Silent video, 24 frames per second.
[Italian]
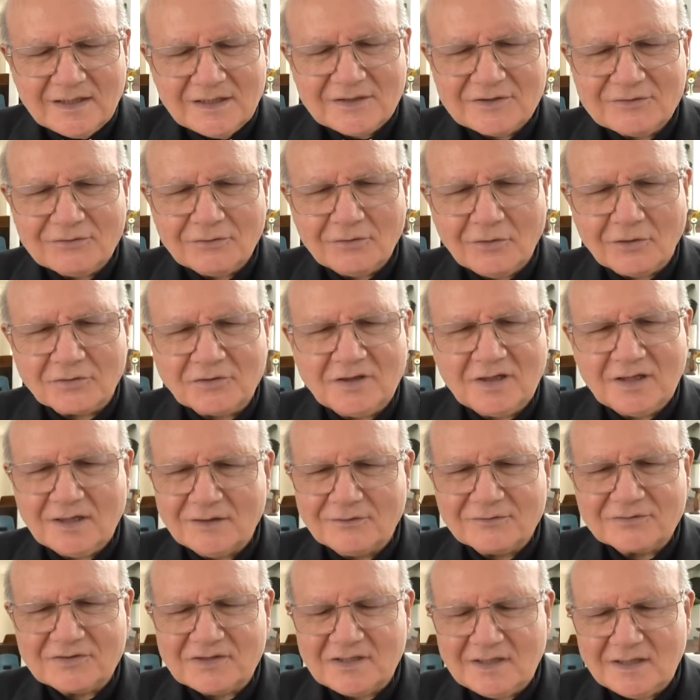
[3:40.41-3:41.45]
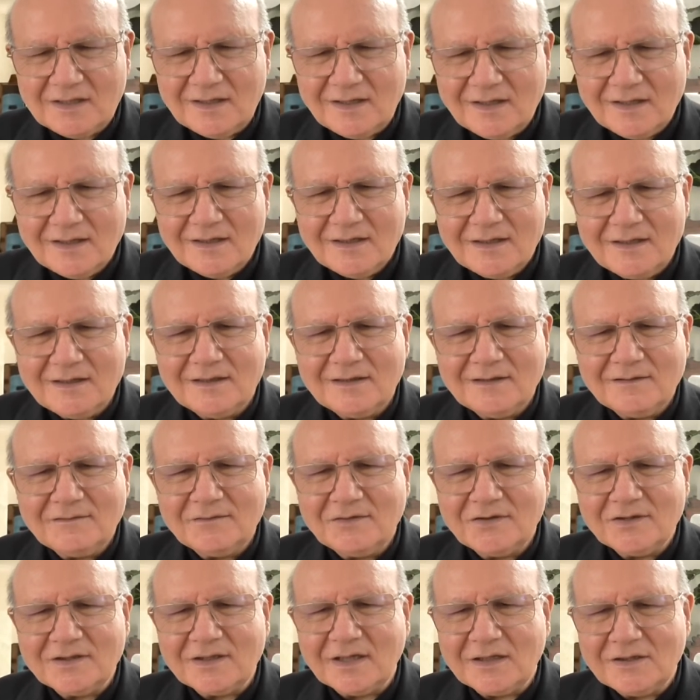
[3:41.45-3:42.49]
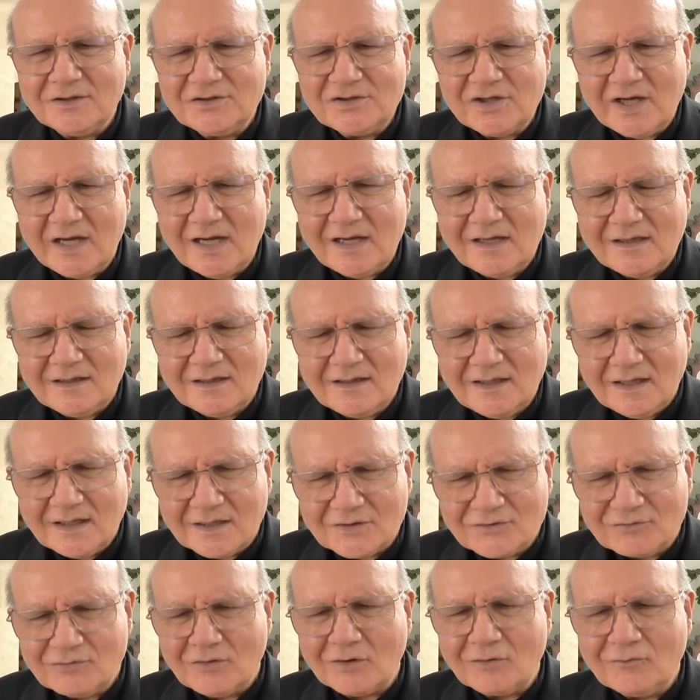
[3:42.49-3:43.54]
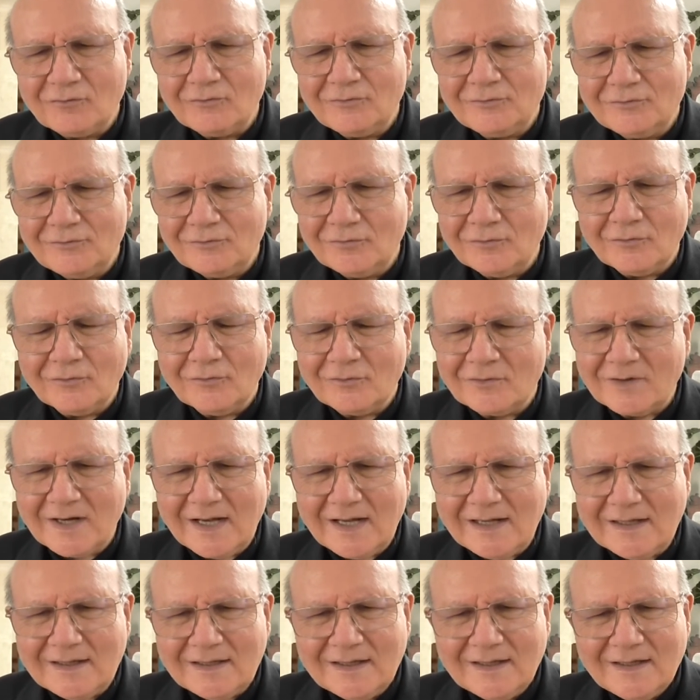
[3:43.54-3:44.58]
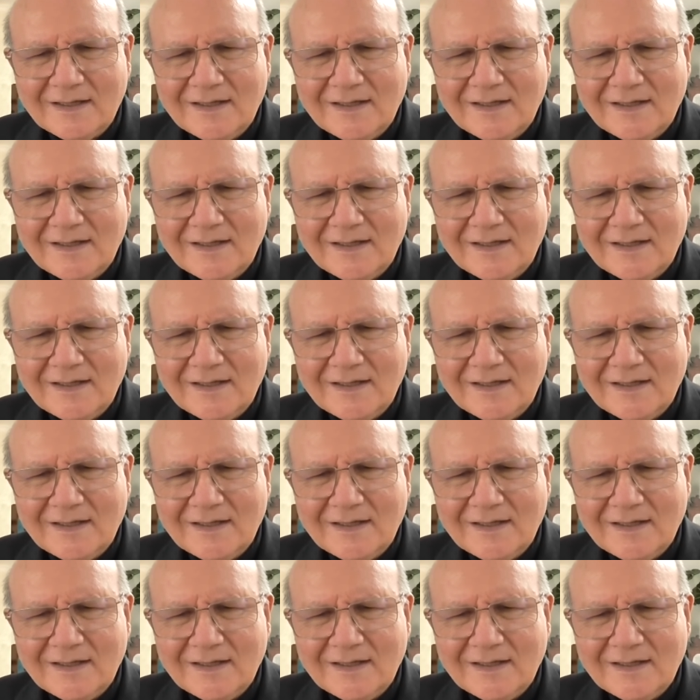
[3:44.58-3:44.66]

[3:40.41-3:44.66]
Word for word: i suoi occhi così intelligenti, la sua cultura,